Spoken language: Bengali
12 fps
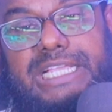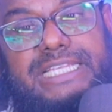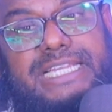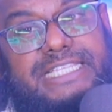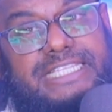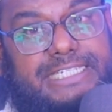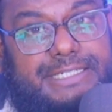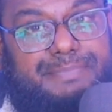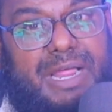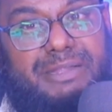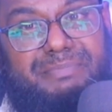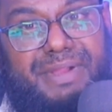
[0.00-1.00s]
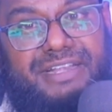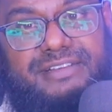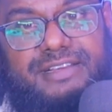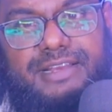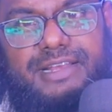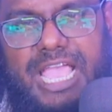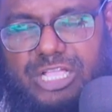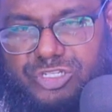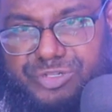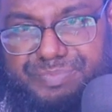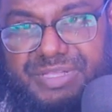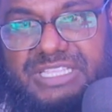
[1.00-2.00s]
ইংরেজি ডিপার্টমেন্টের
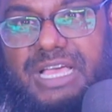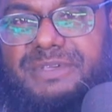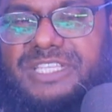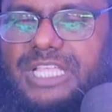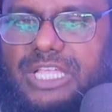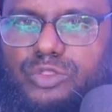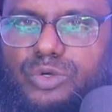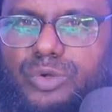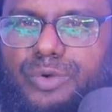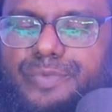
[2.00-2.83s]
একজন মেধাবী ছাত্র